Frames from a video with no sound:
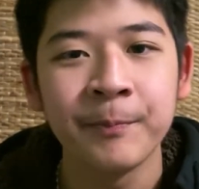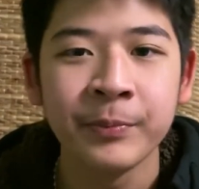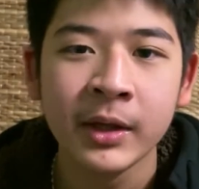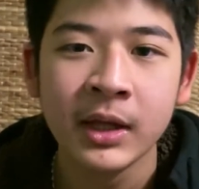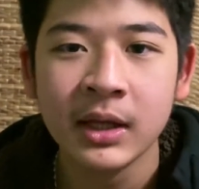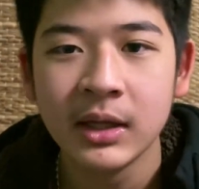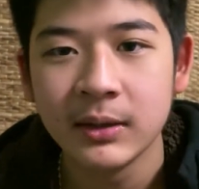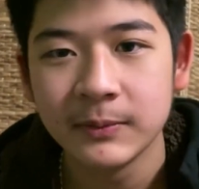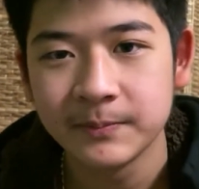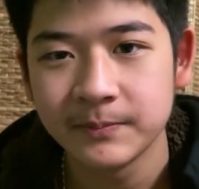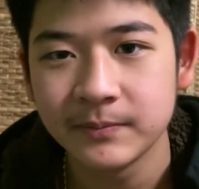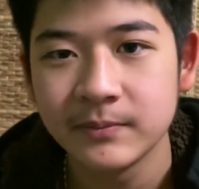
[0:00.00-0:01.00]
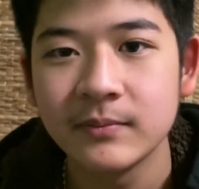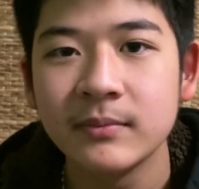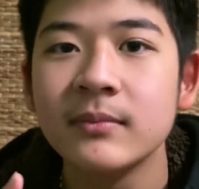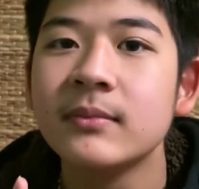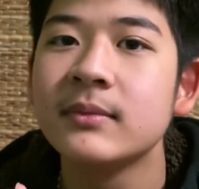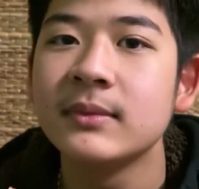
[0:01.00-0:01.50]
คืออย่าให้ติดว่าอย่างนั้
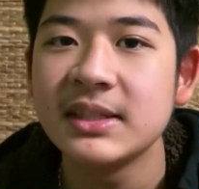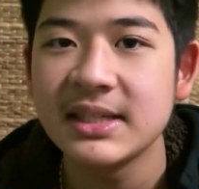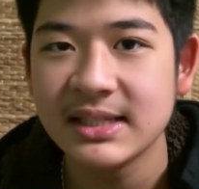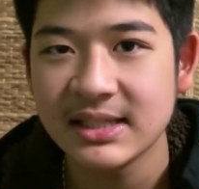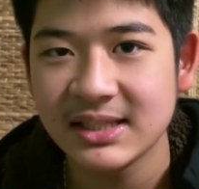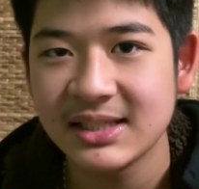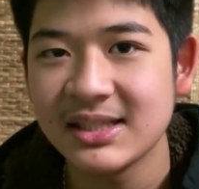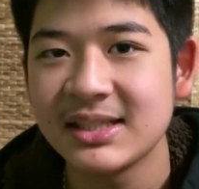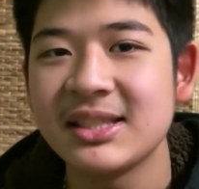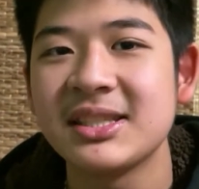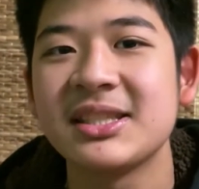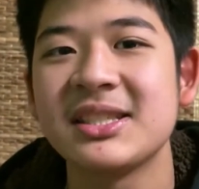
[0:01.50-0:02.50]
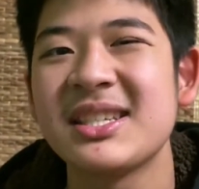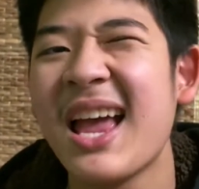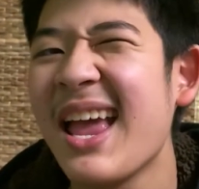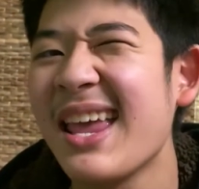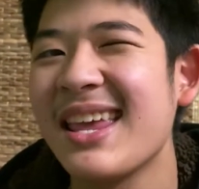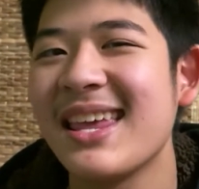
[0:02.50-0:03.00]
นติดสำเนียงใดสำเนียงหนึ่งใช่
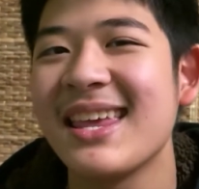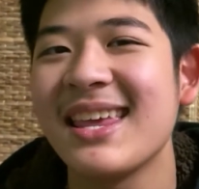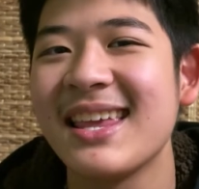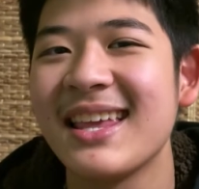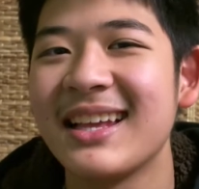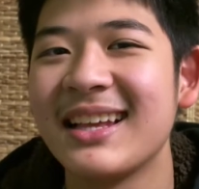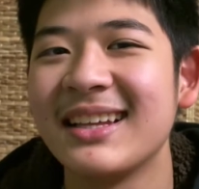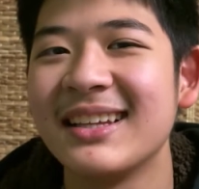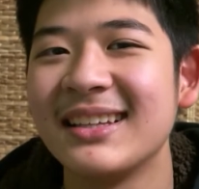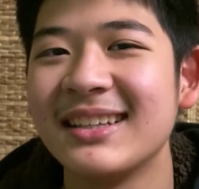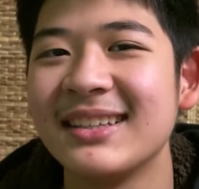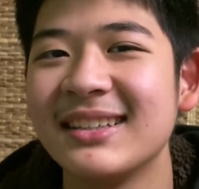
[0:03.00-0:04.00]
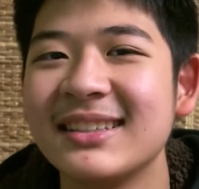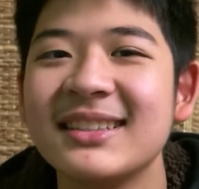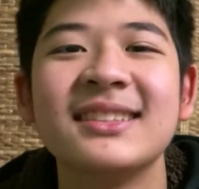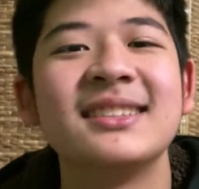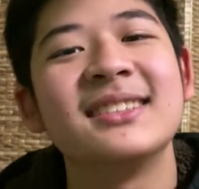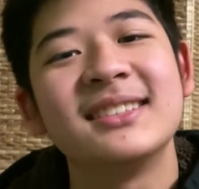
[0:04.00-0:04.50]
แต่ว่าเวลา
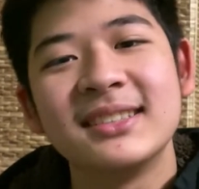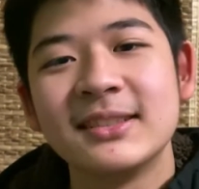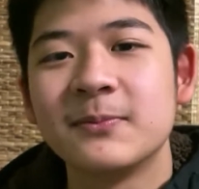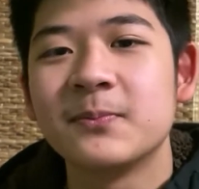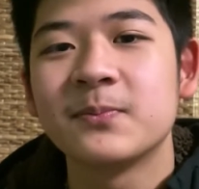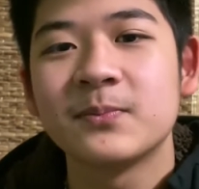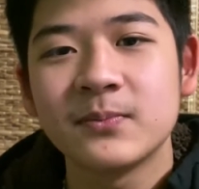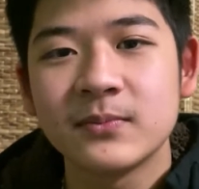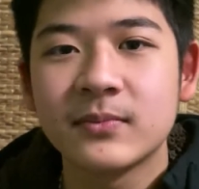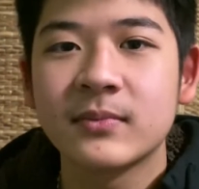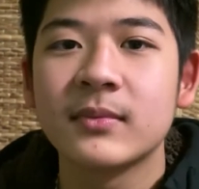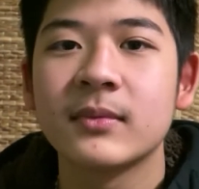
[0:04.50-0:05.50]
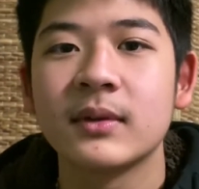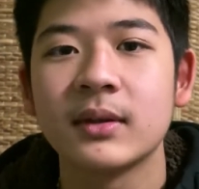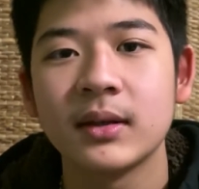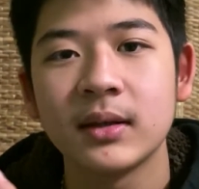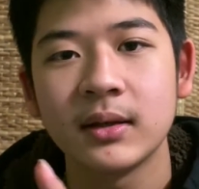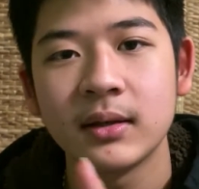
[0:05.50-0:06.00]
เป่าต้องเป๊ะ